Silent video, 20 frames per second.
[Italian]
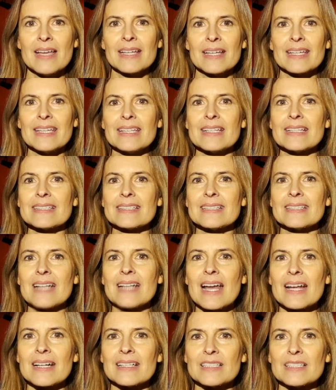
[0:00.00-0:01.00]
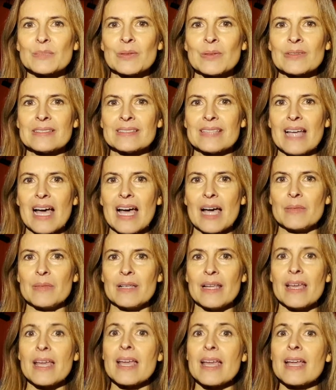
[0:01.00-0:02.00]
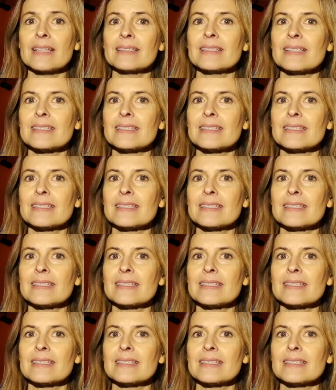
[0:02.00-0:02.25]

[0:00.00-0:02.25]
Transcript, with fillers: Chi ne sarà responsabile e il